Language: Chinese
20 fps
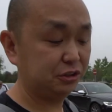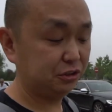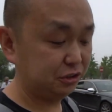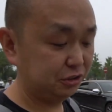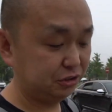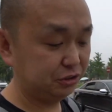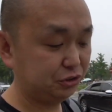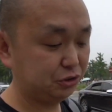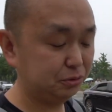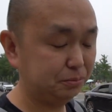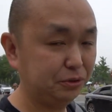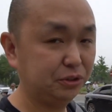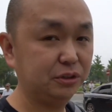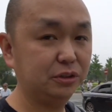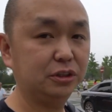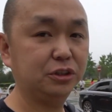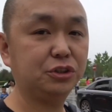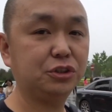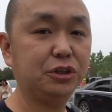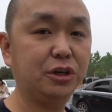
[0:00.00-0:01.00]
今天的视频
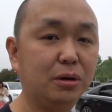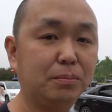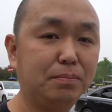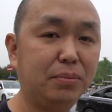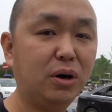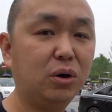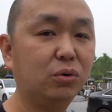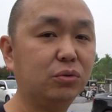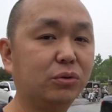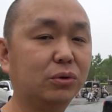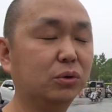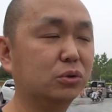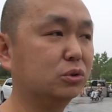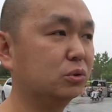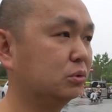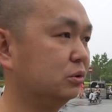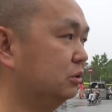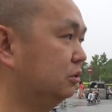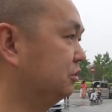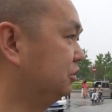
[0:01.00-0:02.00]
呢是要暴走
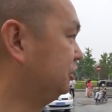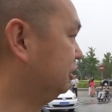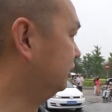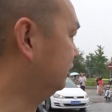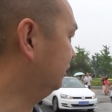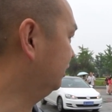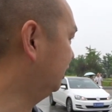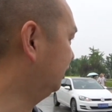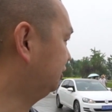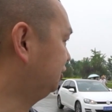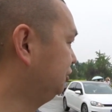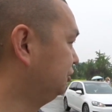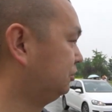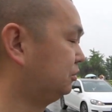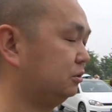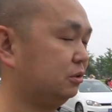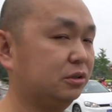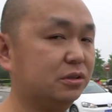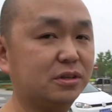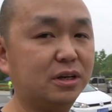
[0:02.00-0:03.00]
中轴线。那其
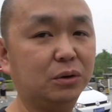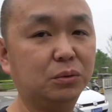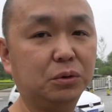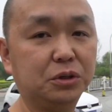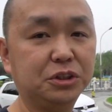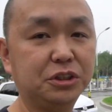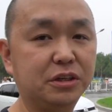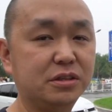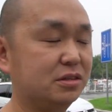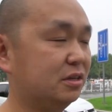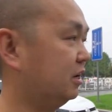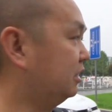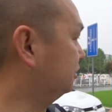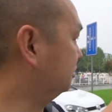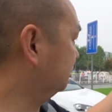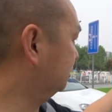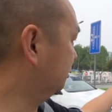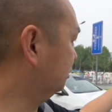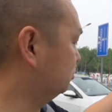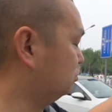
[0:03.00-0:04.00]
实，在我现在
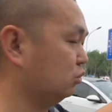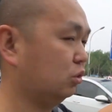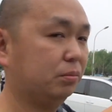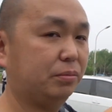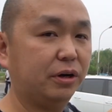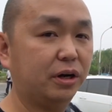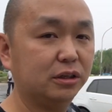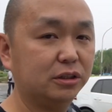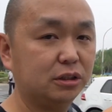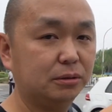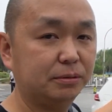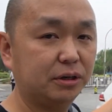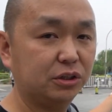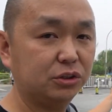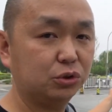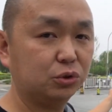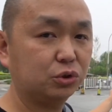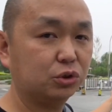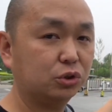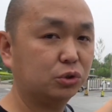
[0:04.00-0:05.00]
的左边这边
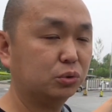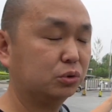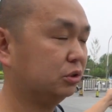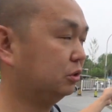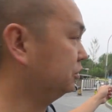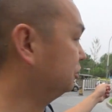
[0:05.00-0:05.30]
就是中轴